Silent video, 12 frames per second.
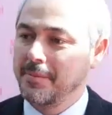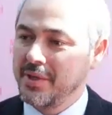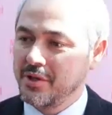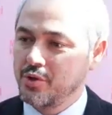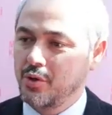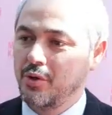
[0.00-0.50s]

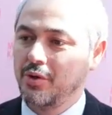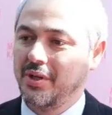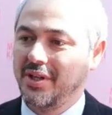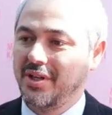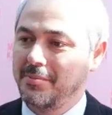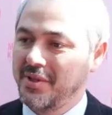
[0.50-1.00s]
Birçok
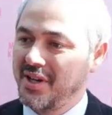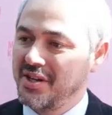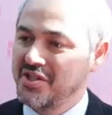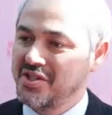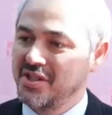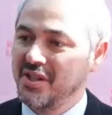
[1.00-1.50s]

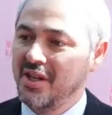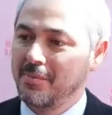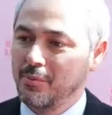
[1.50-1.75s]
branşın